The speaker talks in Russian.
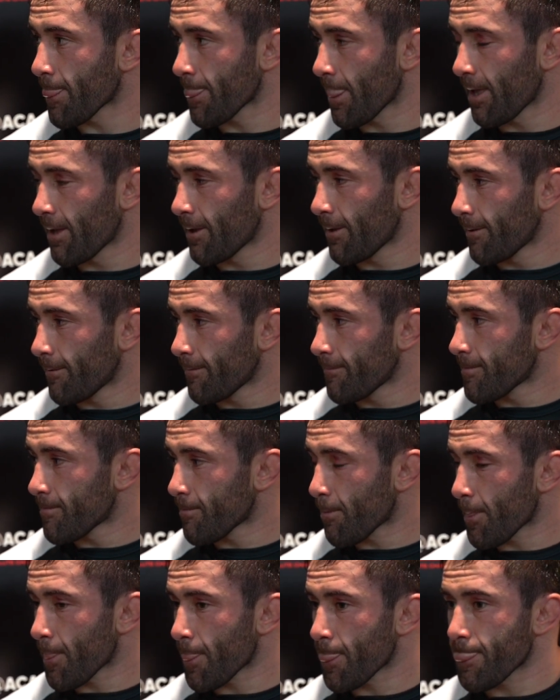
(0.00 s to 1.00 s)
Ну ты слышал, что
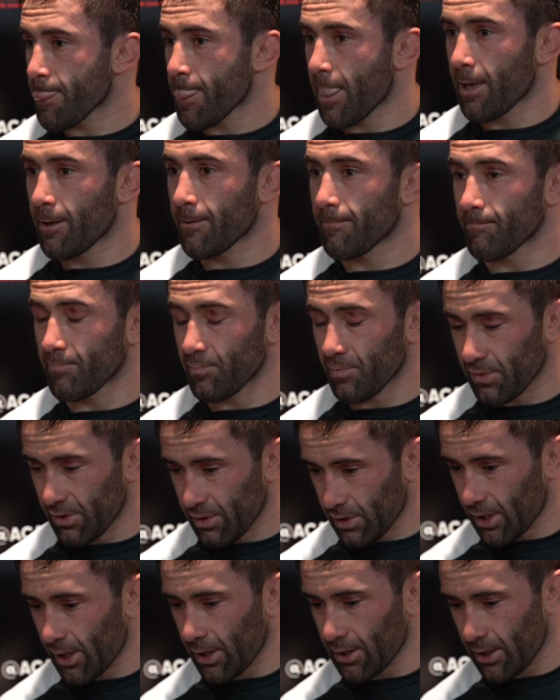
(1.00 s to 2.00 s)
ноу-контест дали?
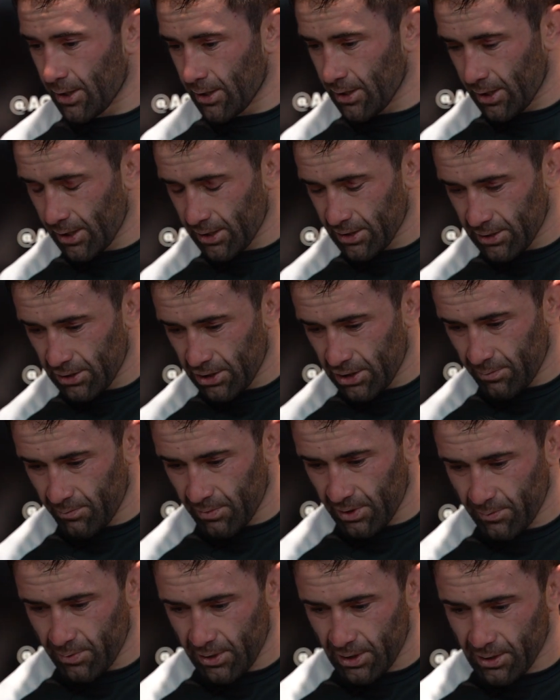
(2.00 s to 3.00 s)
Да, да, я слышал
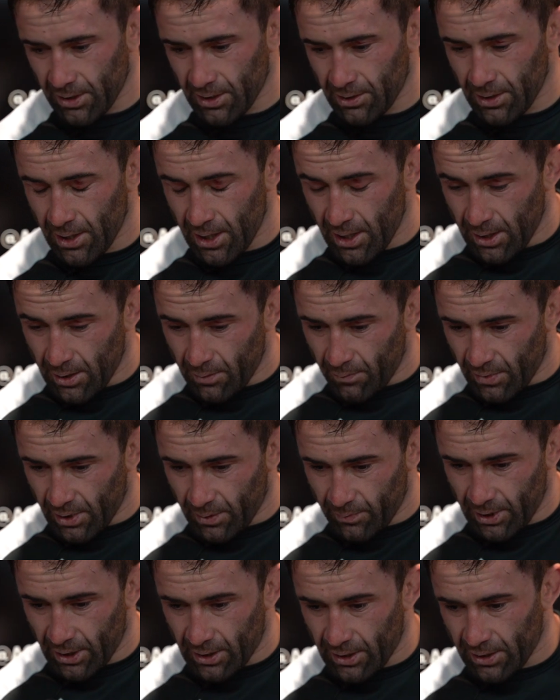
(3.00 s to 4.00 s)
Мальбек, это
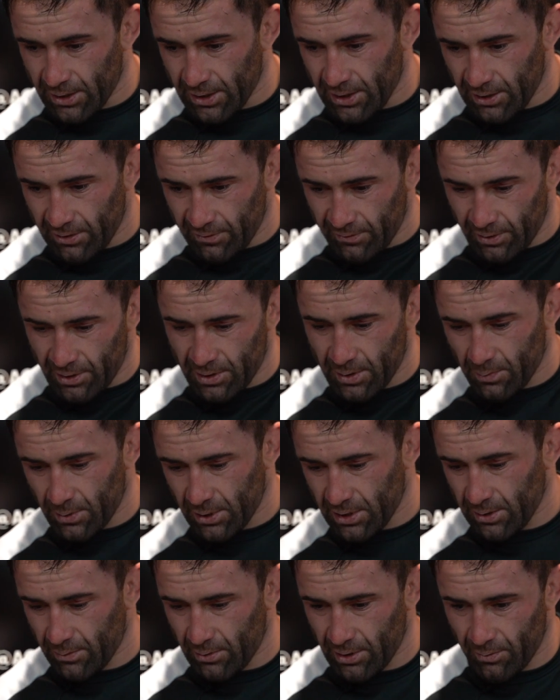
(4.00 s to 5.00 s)
Мальбек Хасиев,
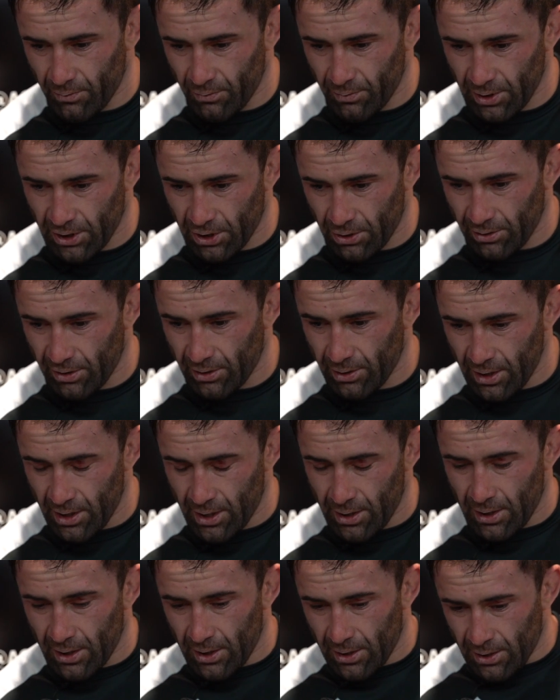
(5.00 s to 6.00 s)
Спасибо ему большое
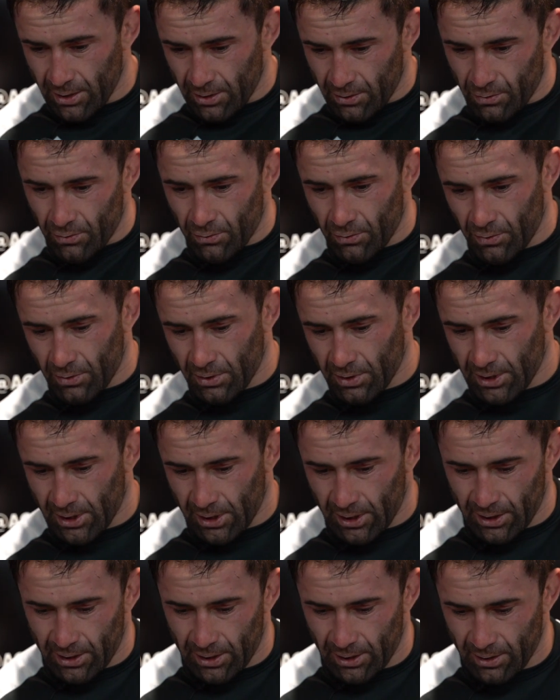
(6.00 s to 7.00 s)
ну,
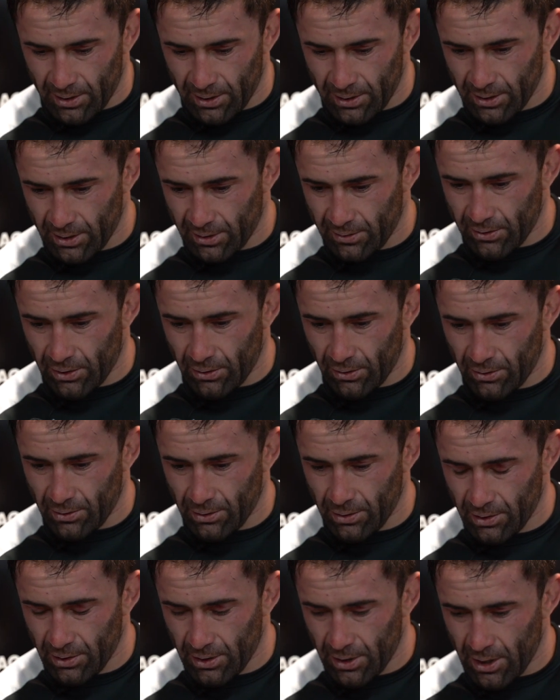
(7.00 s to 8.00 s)
за это, за все.
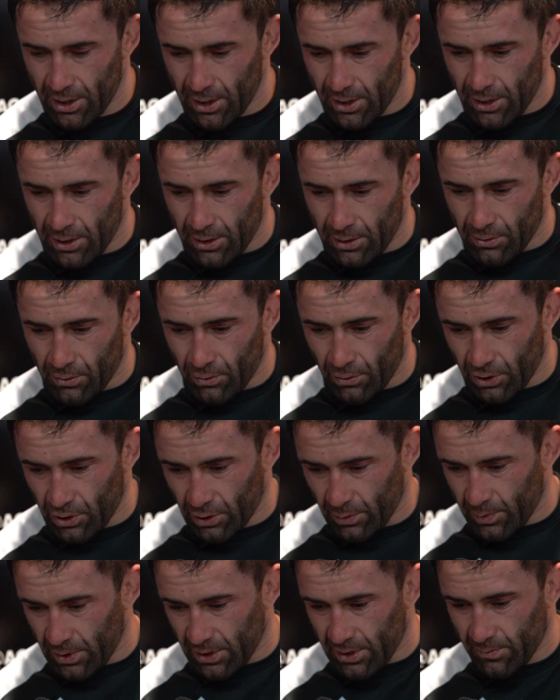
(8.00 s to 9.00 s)
То,
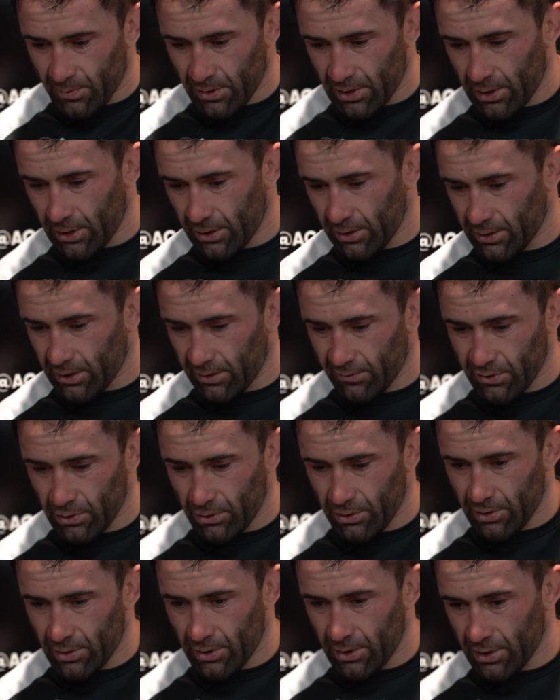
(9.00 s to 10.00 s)
что пересмотрел это
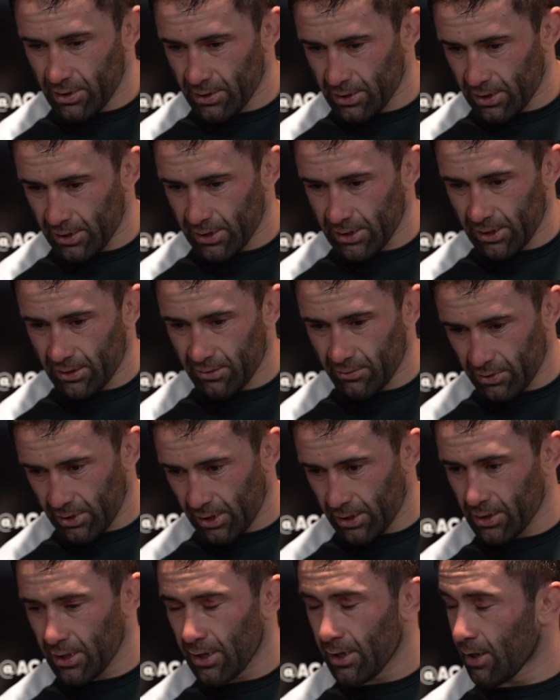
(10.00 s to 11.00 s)
все и сказал вот
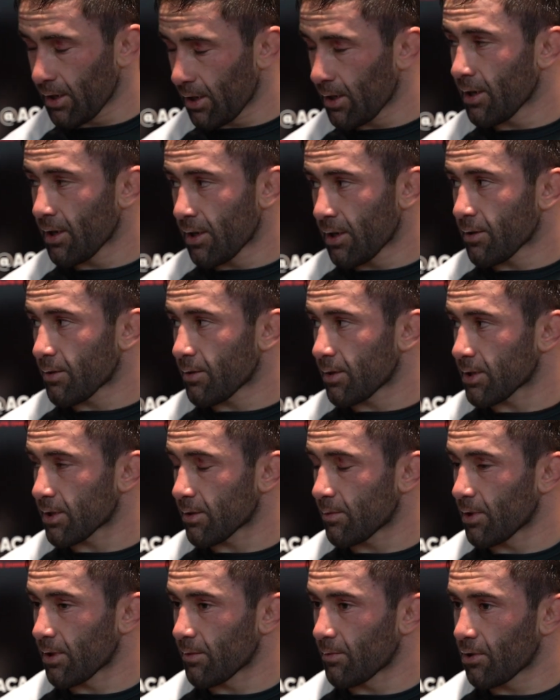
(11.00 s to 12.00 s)
так.
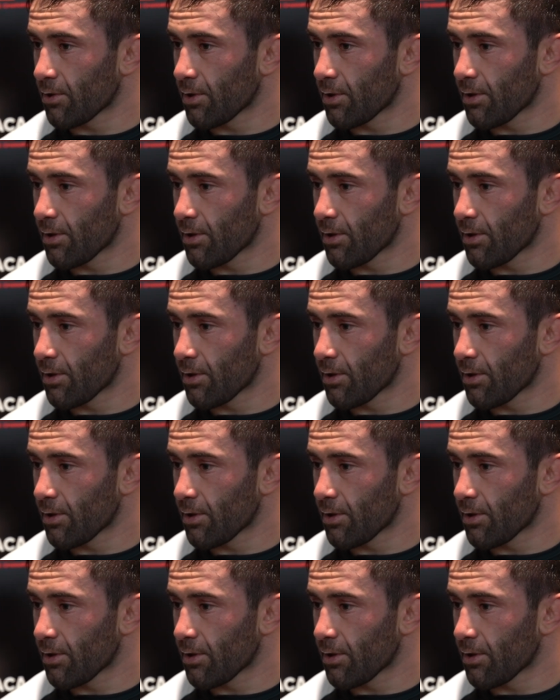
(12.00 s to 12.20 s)
Спасибо ему.